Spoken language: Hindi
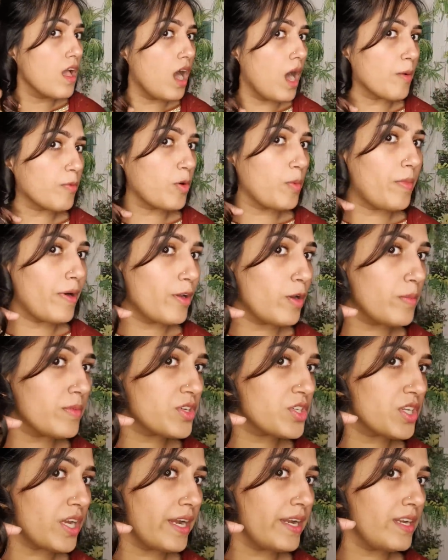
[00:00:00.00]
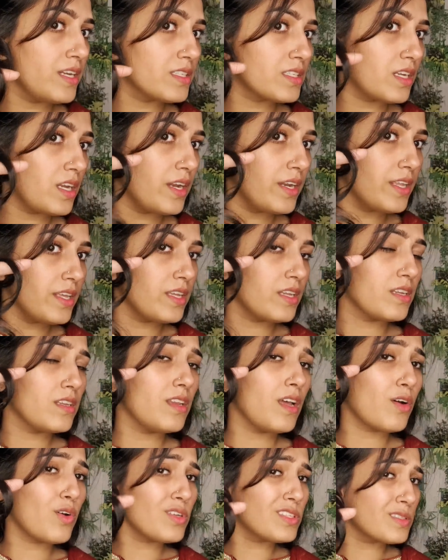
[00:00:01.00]
आपको बालों में शाइन नज़र आ रही है ना
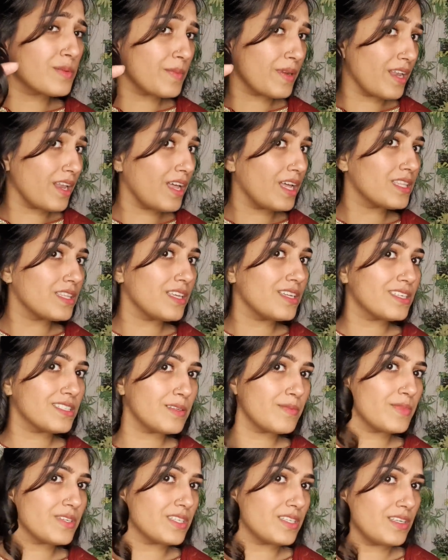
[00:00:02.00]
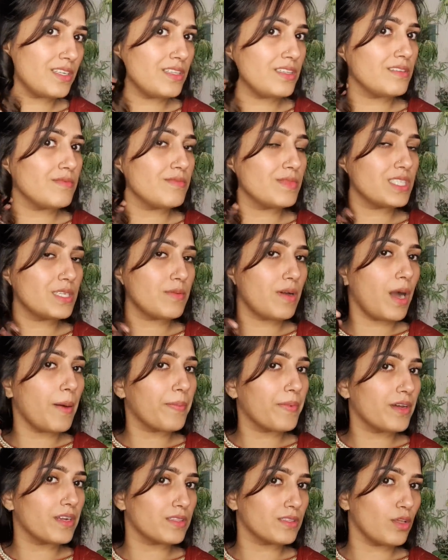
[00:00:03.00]
कोई स्मेल आती है जैसे मशीन में जब आप
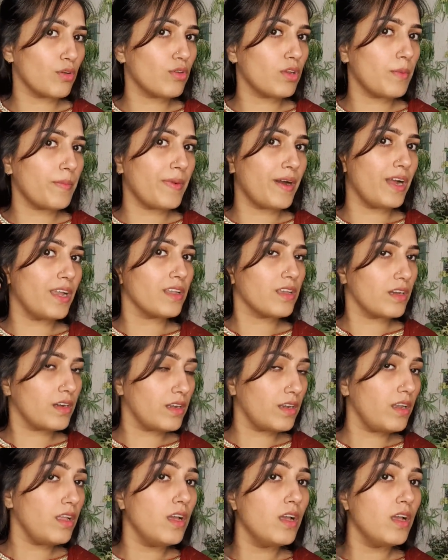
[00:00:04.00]
करते हो ना बाल कर्ल